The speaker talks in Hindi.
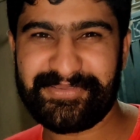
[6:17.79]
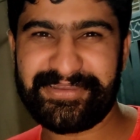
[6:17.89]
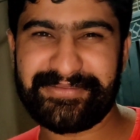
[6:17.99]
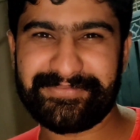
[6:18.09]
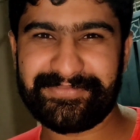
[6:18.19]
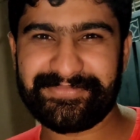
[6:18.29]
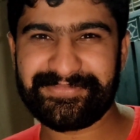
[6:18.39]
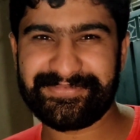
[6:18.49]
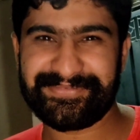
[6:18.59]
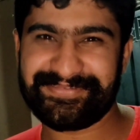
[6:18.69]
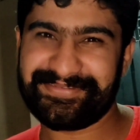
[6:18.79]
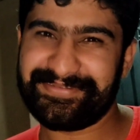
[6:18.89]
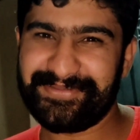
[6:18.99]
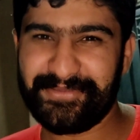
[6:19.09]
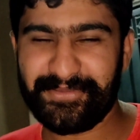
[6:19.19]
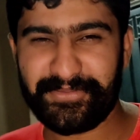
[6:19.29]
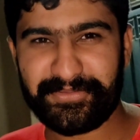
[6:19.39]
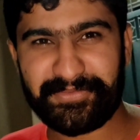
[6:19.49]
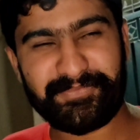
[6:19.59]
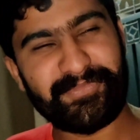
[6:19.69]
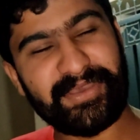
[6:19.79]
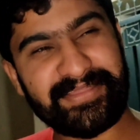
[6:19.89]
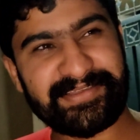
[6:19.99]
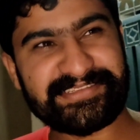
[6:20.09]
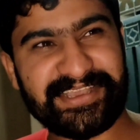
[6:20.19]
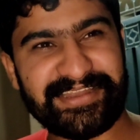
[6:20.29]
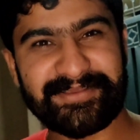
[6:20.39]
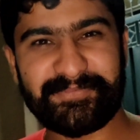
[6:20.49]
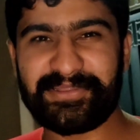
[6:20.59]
अच्छा बहुत लंबा प्रोसेस हुए है इसलिए मुझे